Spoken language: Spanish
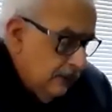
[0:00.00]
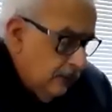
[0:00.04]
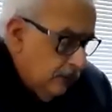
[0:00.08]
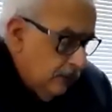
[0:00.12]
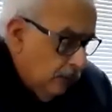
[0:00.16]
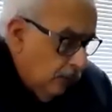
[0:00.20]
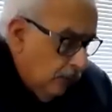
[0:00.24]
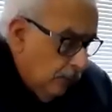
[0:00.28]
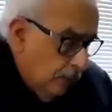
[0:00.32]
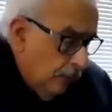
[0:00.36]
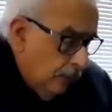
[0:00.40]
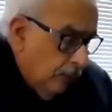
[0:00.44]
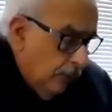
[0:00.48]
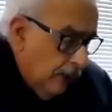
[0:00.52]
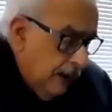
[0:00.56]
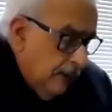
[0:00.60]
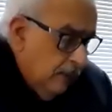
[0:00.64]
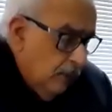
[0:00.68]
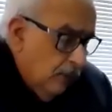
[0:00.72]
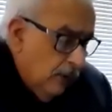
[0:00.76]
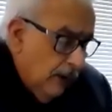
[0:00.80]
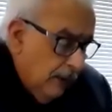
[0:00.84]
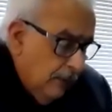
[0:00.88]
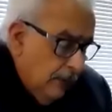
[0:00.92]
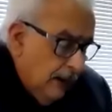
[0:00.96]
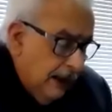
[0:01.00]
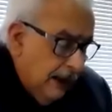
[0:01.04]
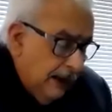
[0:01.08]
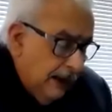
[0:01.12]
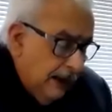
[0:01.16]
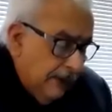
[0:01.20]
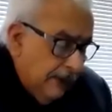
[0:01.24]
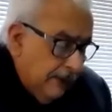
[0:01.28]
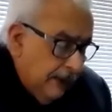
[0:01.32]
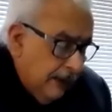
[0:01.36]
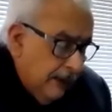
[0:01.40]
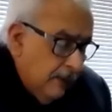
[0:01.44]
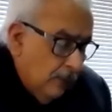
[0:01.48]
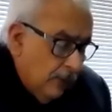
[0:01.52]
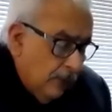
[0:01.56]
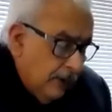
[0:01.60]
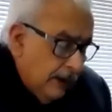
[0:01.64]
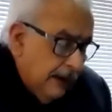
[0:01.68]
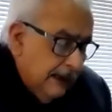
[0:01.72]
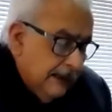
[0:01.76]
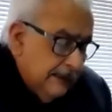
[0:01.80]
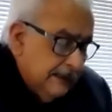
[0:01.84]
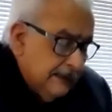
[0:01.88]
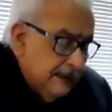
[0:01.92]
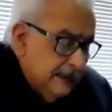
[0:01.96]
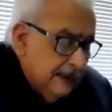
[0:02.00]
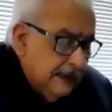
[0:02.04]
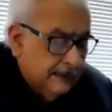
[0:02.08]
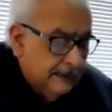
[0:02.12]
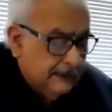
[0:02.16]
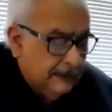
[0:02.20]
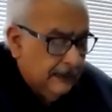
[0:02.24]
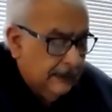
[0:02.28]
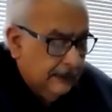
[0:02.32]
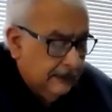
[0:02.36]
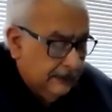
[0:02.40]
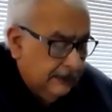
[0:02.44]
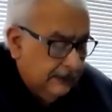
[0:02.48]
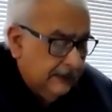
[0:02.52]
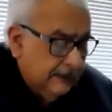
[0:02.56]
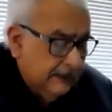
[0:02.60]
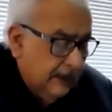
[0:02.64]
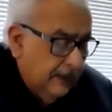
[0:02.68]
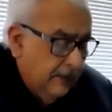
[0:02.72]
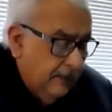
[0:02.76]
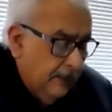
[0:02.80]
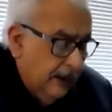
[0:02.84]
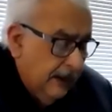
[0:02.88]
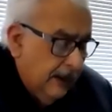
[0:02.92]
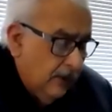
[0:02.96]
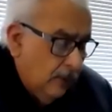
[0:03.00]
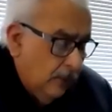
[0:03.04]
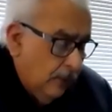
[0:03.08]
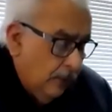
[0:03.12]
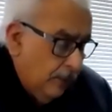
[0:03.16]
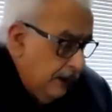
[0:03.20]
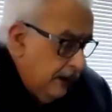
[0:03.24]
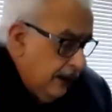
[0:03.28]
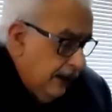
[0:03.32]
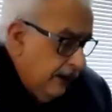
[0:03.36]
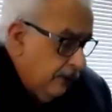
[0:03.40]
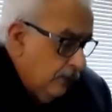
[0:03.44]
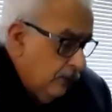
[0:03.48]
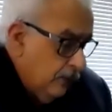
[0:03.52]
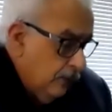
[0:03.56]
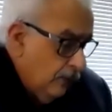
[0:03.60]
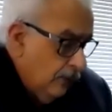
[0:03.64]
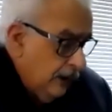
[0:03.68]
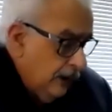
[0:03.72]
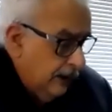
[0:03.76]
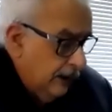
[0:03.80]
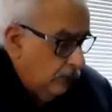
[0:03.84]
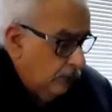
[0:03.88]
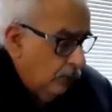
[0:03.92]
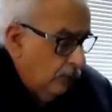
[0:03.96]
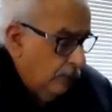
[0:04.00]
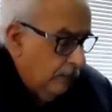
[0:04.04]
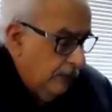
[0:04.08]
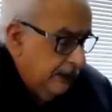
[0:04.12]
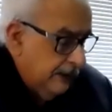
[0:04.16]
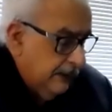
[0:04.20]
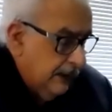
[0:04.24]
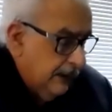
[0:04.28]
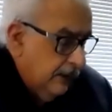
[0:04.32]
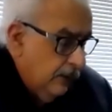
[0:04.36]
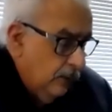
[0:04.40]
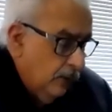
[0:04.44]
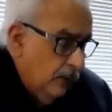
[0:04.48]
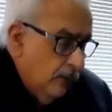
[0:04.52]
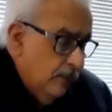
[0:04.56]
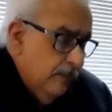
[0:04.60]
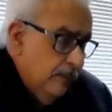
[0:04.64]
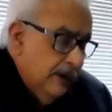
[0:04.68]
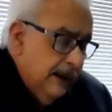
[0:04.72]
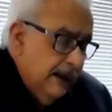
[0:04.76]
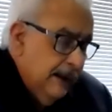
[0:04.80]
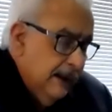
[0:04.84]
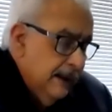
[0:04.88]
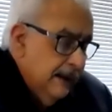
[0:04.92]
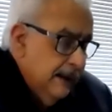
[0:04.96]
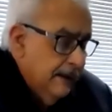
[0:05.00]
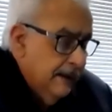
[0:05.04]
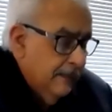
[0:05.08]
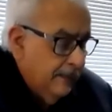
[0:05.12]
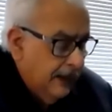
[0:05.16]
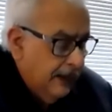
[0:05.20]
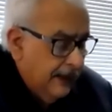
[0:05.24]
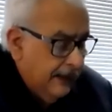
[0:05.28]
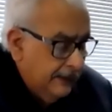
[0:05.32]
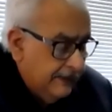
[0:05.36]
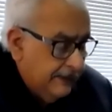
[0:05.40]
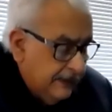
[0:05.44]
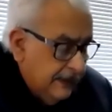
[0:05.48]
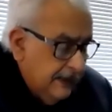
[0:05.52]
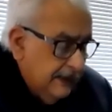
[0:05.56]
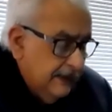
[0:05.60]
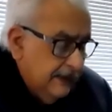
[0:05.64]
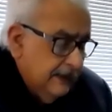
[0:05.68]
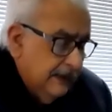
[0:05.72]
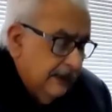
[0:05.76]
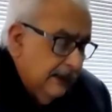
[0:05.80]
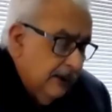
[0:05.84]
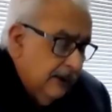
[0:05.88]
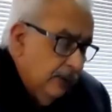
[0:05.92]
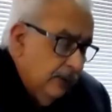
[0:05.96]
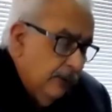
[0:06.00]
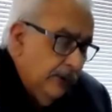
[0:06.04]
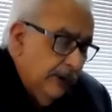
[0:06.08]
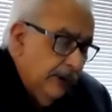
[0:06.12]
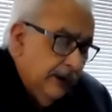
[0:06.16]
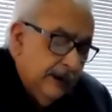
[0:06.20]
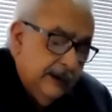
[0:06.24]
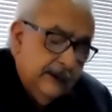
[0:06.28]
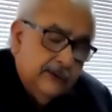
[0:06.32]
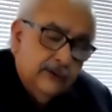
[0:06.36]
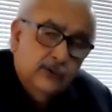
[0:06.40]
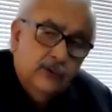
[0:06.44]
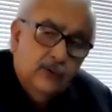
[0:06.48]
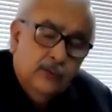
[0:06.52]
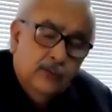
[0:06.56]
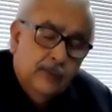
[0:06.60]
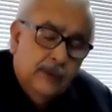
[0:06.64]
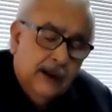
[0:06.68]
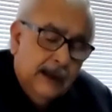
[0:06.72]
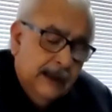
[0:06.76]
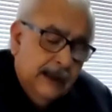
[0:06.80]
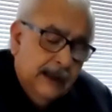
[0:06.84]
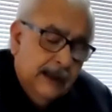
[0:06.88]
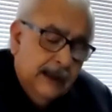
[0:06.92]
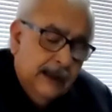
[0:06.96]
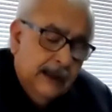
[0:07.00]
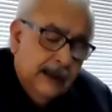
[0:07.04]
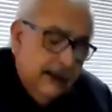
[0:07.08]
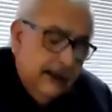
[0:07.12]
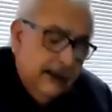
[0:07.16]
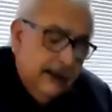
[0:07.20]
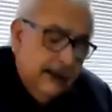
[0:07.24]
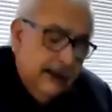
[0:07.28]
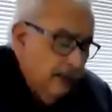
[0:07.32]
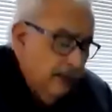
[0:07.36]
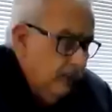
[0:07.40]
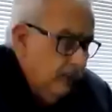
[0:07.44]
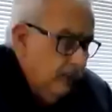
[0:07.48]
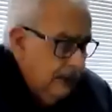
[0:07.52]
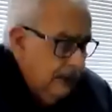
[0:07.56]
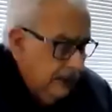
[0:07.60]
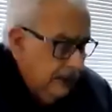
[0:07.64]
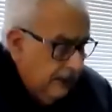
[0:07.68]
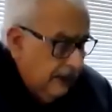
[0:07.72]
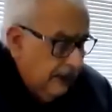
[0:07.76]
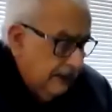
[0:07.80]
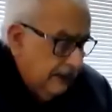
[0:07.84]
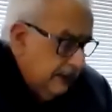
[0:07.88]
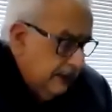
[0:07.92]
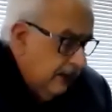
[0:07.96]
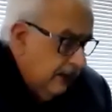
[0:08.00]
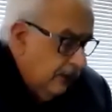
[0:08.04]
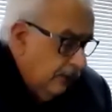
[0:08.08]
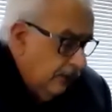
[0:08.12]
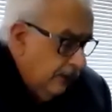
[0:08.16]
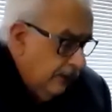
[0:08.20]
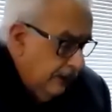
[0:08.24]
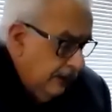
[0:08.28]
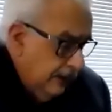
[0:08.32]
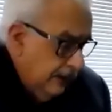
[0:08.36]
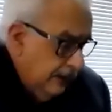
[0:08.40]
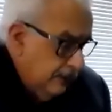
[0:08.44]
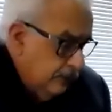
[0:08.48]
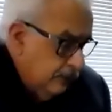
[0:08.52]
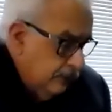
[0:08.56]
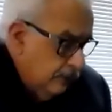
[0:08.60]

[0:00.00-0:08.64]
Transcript: no podemos hablar de democracia si el sistema de gobierno que toma este nombre prescinde de los derechos humanos y del Estado de Derecho.